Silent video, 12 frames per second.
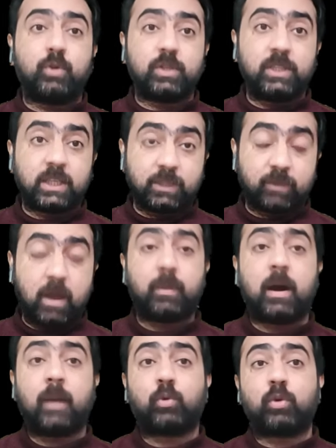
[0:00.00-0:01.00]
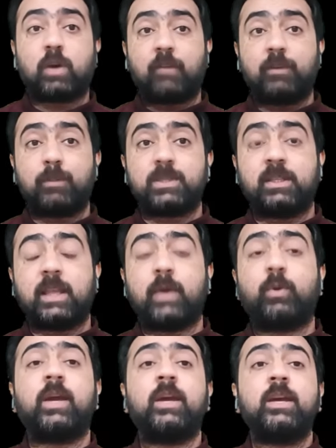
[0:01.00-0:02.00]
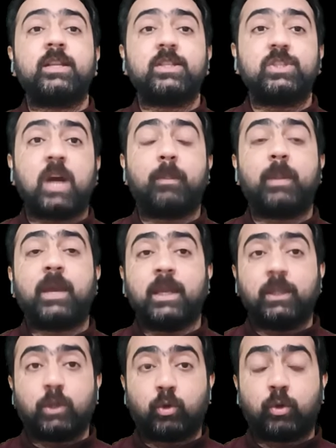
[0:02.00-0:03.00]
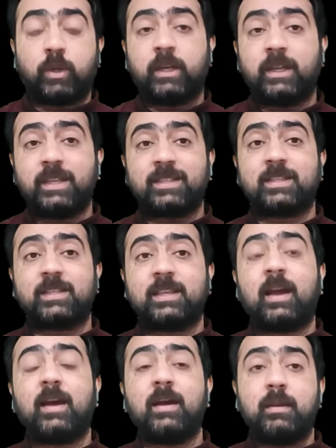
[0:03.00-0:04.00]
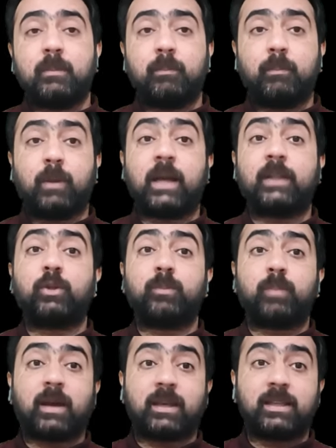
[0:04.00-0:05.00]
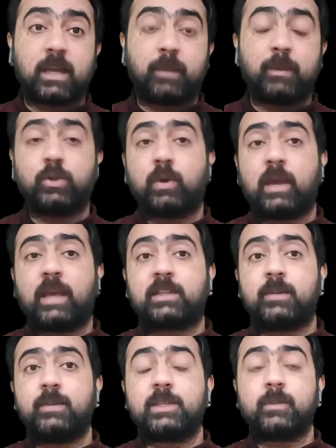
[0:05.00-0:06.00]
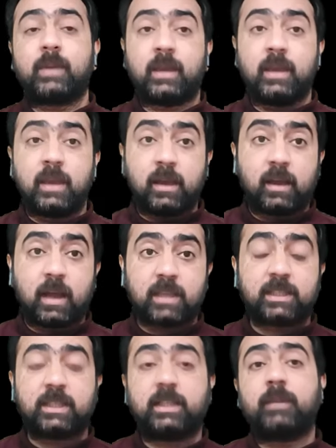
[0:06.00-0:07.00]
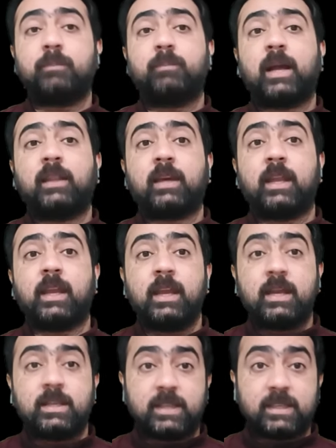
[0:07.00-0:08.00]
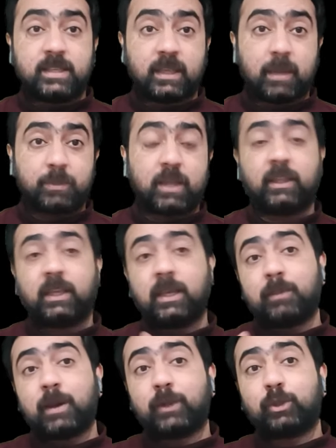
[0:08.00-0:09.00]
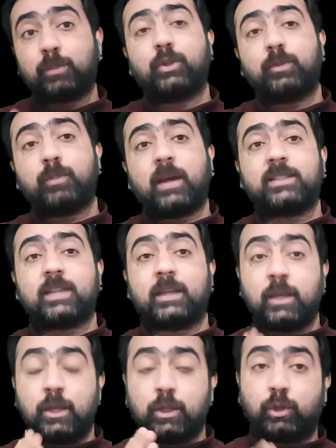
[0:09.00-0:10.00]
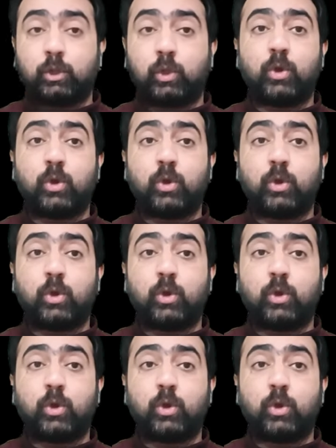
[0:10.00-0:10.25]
और हरिमोहन जी के जवाब आपको काफी पसंद आए होंगे जहां पे इन दोनों ने डिस्कस किया भारत और पाकिस्तान में जो एक्सट्रीमिज्म है खासकर अगर हम बात करें जैसे कि आप जानते हैं कि भारत और पाकिस्तान